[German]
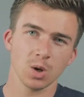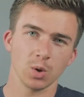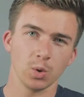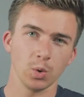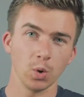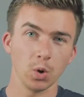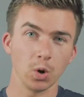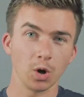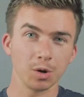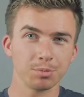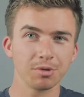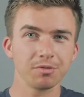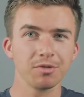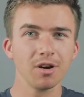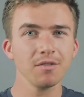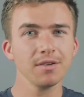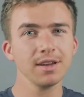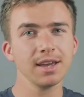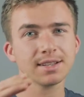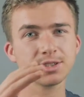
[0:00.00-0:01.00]
Und
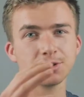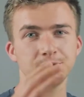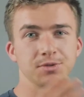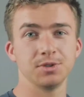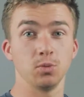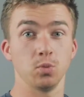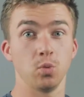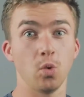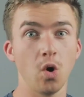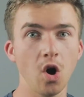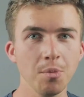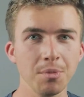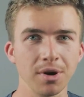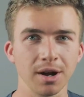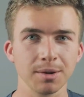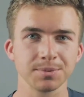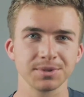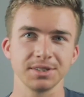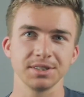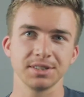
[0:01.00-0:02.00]
bevor wir jetzt auf die
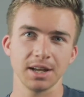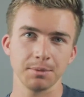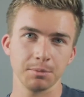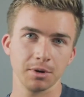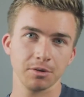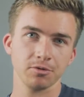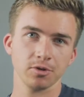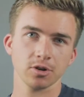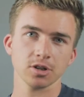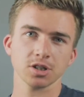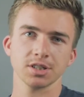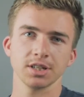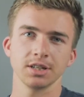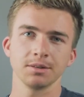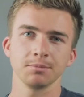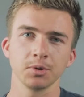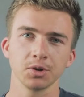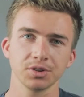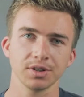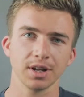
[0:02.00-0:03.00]
Warm-ups, die ich dir einmal
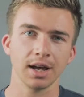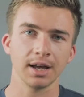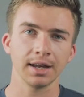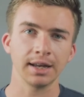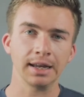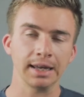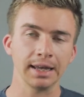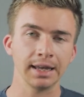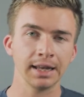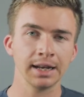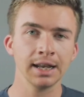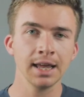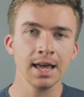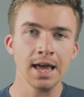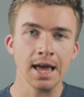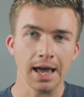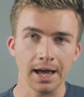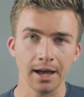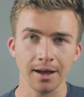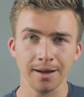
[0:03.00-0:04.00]
vorstellen möchte, eingehen,
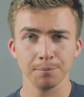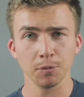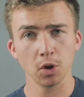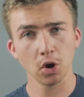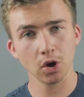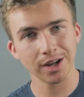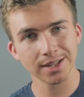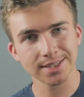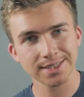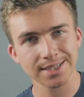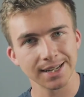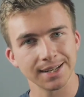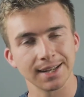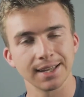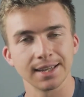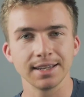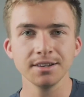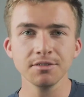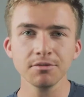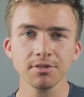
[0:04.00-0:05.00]
ähm, noch ein ganz kleiner
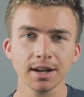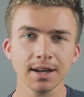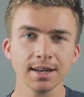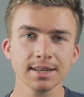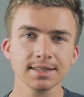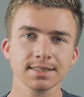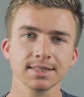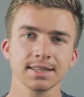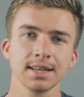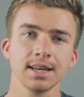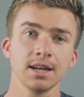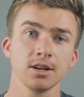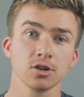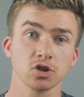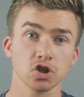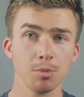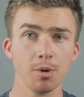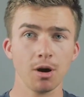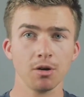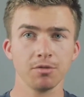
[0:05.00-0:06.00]
Hinweis.
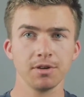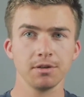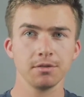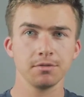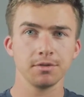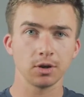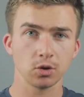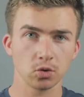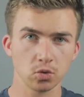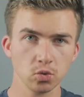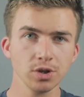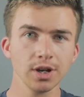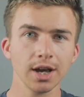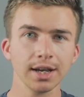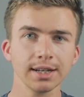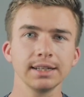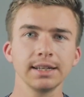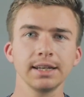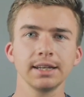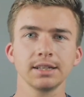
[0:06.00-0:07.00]
Schau mal auf
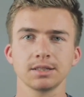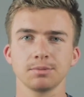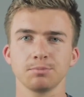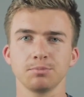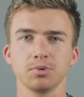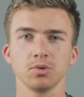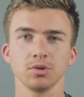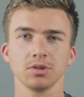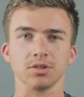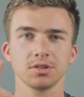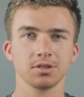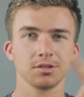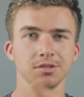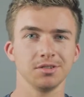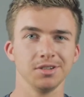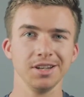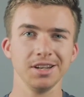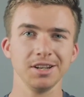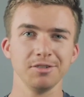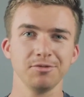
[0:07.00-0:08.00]

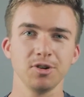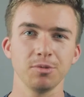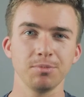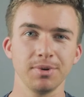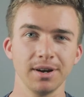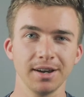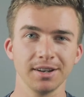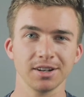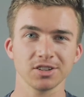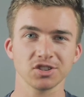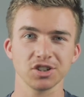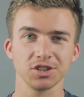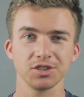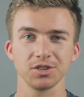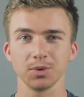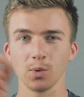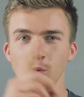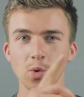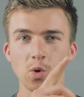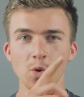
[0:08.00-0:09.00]
www.ruderathlet.de vorbei, das steht
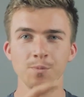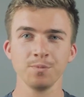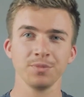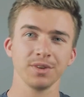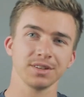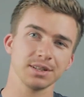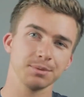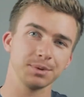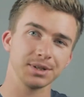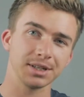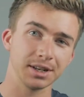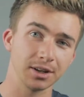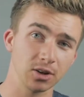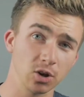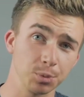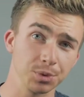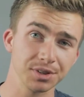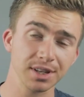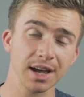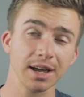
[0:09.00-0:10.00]
hier oben, das habe ich in den
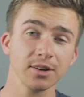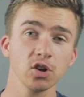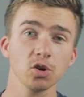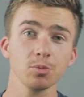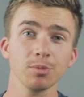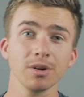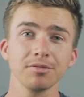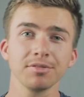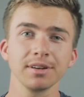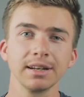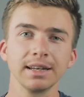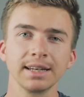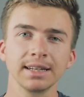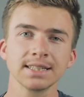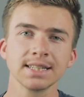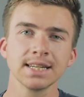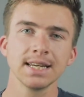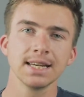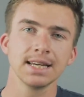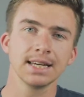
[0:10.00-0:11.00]
Kommentaren nochmal verlinkt.